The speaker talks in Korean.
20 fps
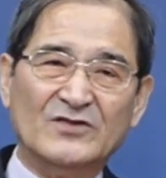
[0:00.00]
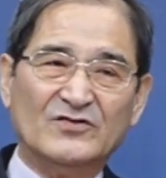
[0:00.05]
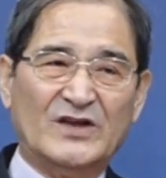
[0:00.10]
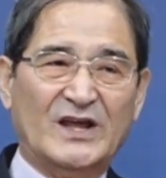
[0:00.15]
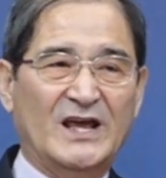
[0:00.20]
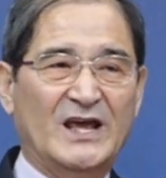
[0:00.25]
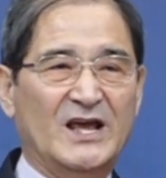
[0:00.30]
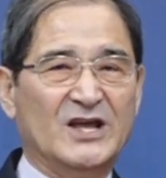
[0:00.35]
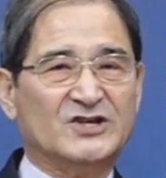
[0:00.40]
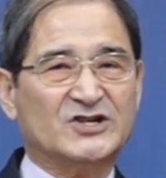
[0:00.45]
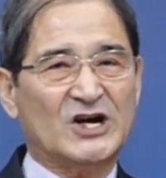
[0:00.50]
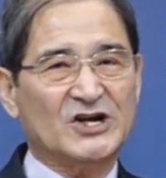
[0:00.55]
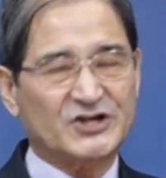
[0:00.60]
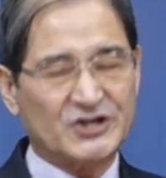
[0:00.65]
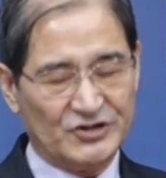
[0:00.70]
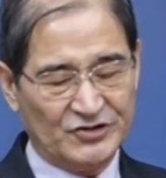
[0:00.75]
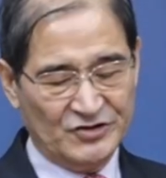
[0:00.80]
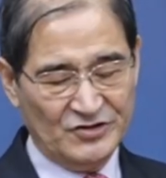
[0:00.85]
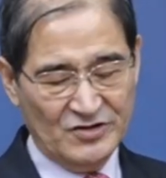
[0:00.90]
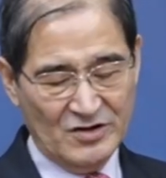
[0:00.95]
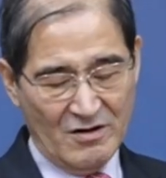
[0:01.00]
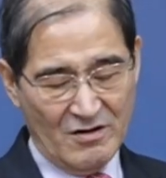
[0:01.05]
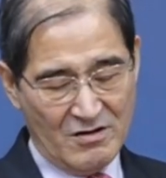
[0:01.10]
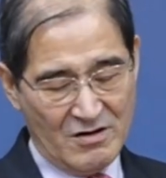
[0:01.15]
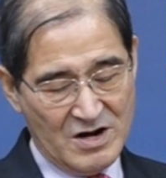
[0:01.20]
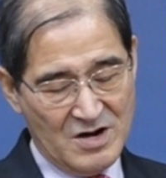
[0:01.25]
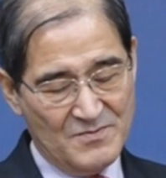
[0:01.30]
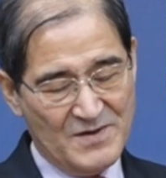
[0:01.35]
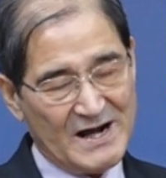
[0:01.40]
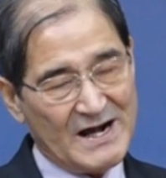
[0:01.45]
내 네 자신은
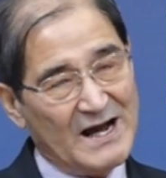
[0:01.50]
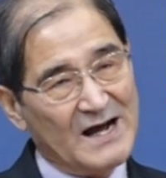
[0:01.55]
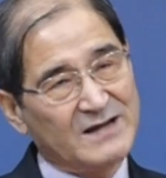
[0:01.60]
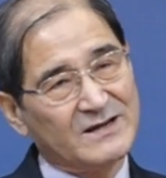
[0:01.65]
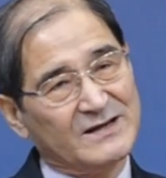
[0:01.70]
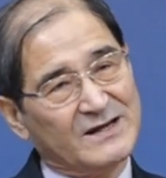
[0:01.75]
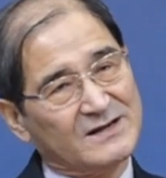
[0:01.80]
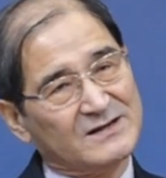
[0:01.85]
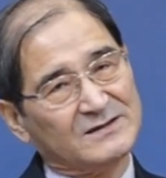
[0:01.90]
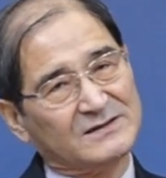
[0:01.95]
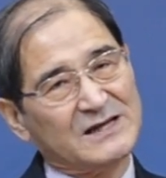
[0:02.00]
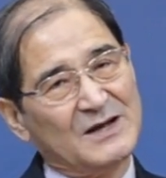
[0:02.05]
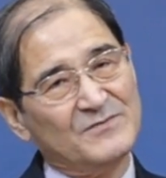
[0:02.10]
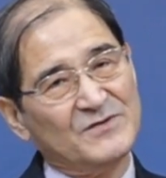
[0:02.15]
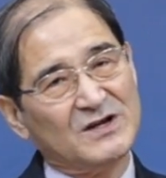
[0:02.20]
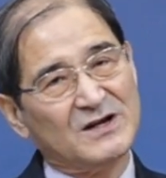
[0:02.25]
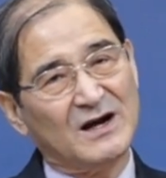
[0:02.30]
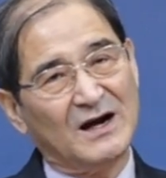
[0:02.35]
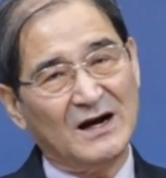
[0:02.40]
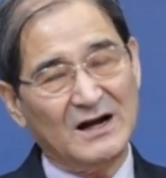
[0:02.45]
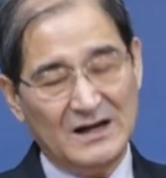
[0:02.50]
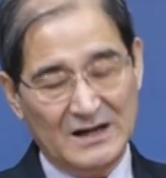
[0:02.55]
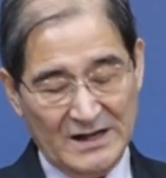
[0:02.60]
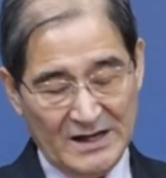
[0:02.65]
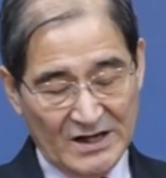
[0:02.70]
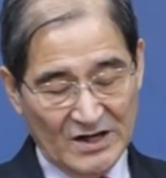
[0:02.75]
얼마나 깨끗합니까?